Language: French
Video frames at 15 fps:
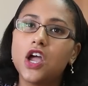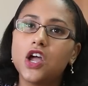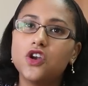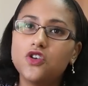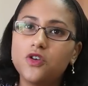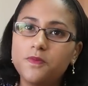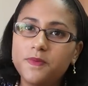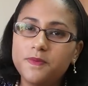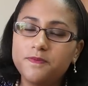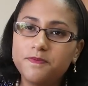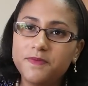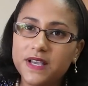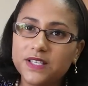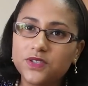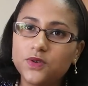le
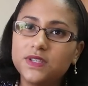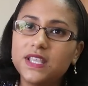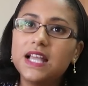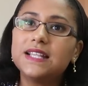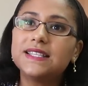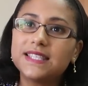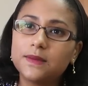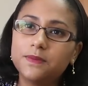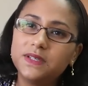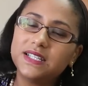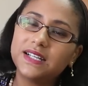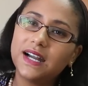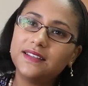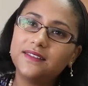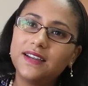personnel
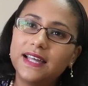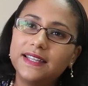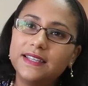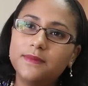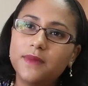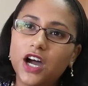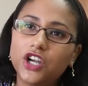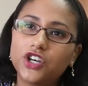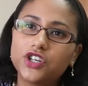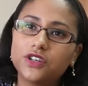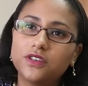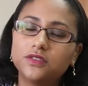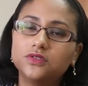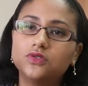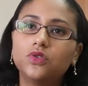s'impliquera dans la démarche.
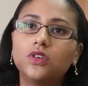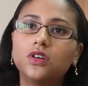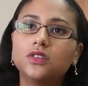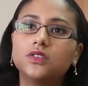Donc